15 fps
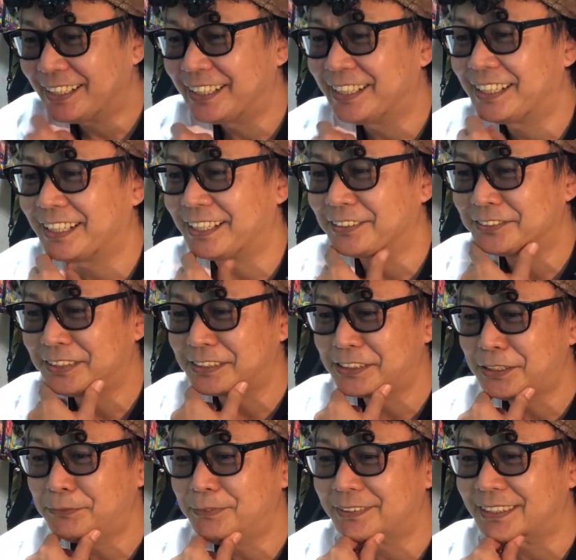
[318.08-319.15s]
ええキャラクターして
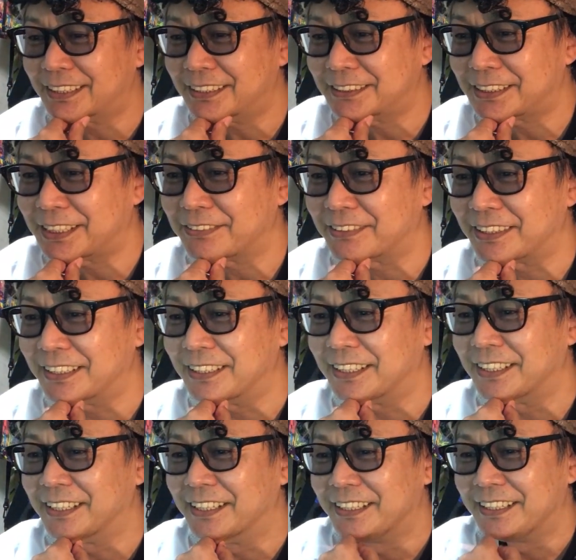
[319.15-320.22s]
るもんな J はな
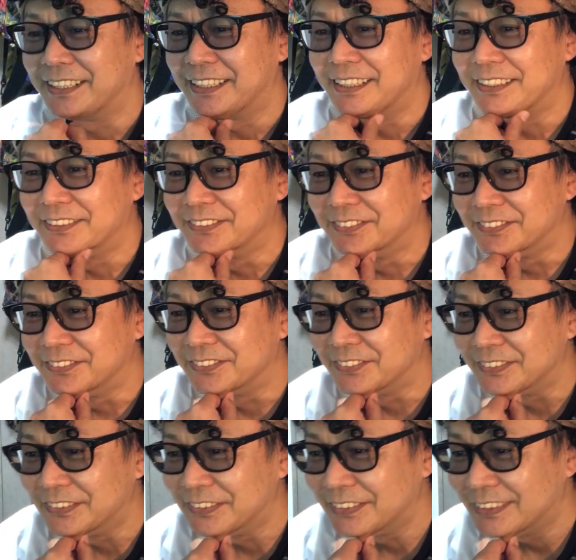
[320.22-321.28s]
うん